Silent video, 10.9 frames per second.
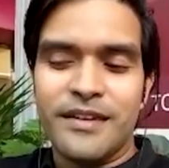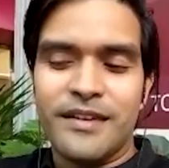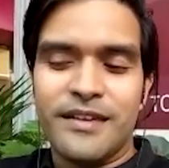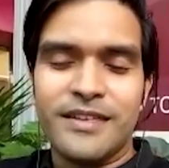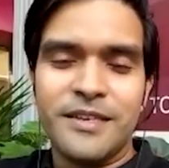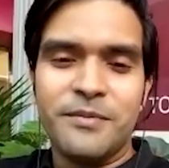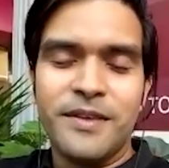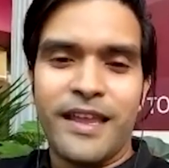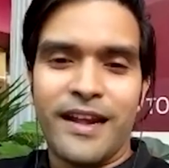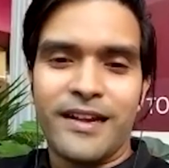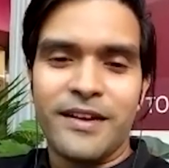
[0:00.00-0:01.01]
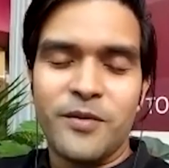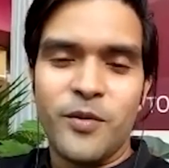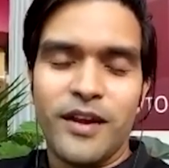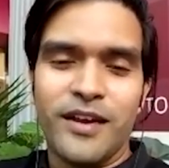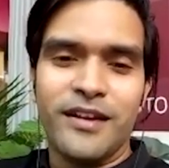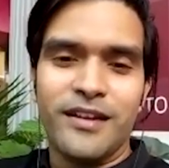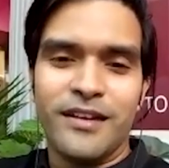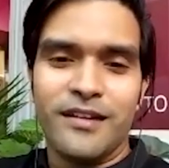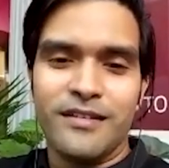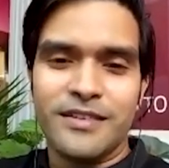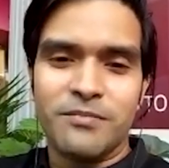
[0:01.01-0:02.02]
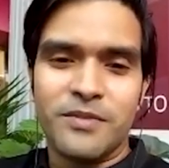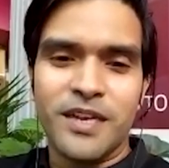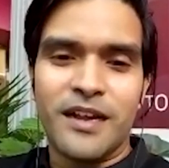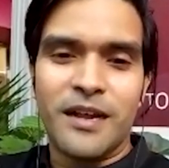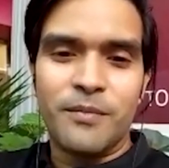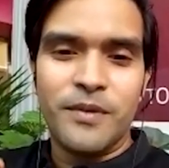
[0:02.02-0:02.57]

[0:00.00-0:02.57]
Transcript: किसी भी कैरेक्टर को अगर जब तक आप